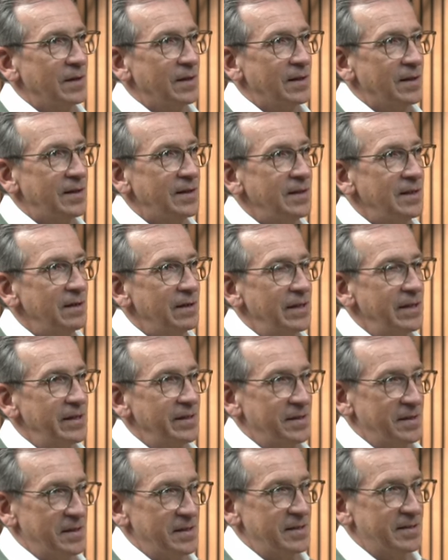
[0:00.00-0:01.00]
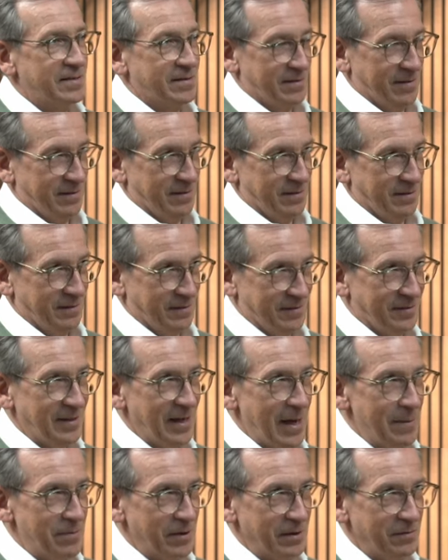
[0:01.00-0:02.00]
Hier ist die
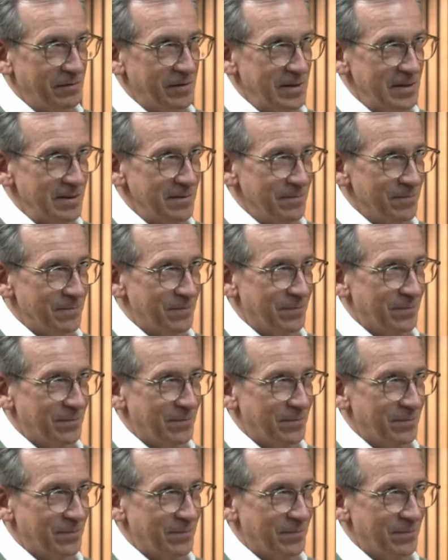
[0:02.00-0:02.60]
Ebbe gewesen